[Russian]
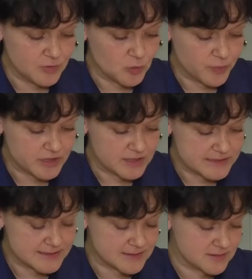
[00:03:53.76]

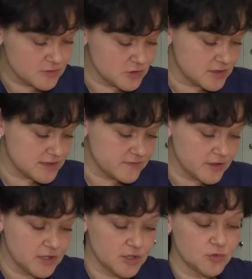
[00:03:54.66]
биопротез носит
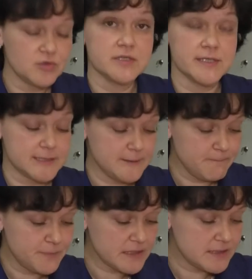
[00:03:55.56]
название Uniline.
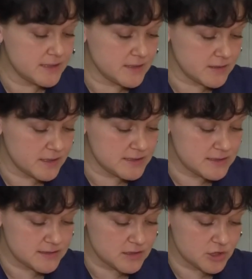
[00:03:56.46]
Это
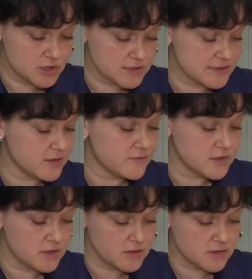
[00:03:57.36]
один из наших
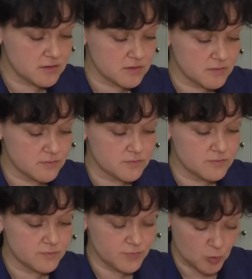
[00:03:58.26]
основных а,
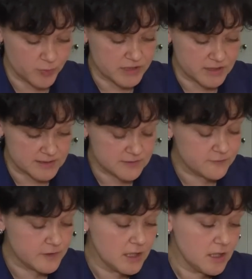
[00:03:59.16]

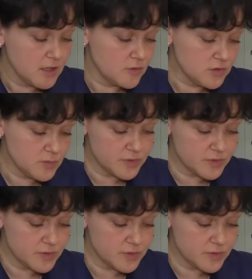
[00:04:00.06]
биопротезов. Он